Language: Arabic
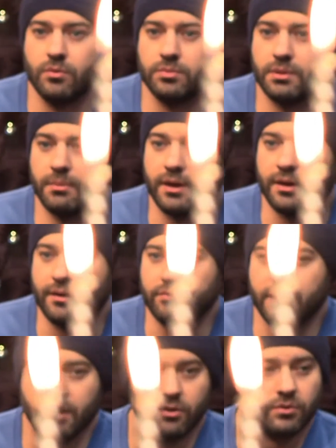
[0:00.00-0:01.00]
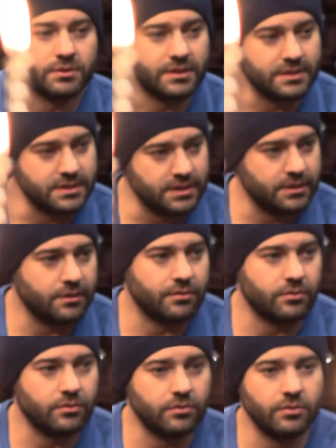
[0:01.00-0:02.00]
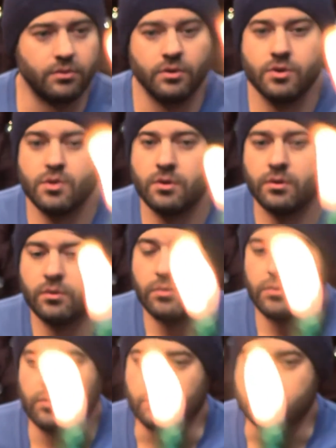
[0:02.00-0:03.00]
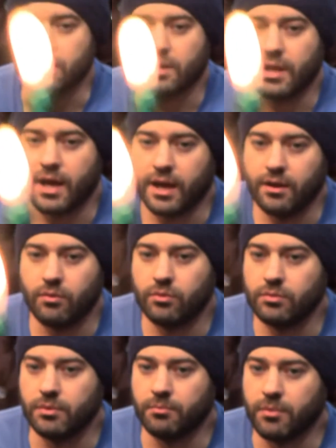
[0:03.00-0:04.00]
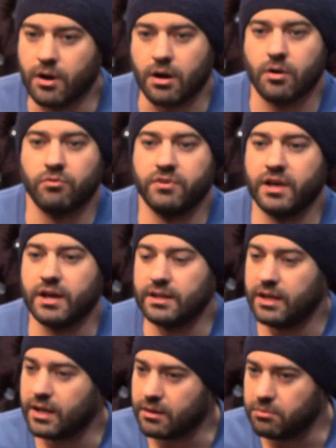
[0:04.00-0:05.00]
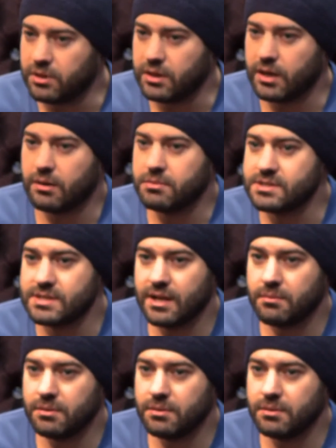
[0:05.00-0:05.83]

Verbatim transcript: وبتبقى فيها اوض كتير و... وشكلها حلو من بره وفيها جنينه كبيره بس